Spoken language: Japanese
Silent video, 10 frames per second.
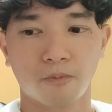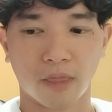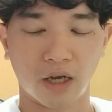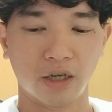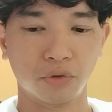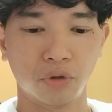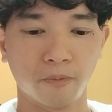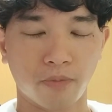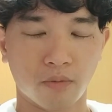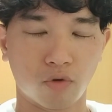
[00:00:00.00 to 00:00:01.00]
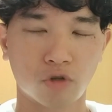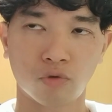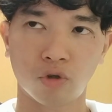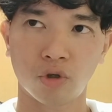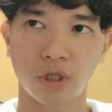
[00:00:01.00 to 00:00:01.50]
あの僕
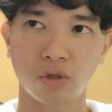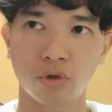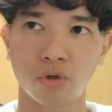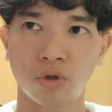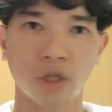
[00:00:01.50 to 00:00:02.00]
もいろいろ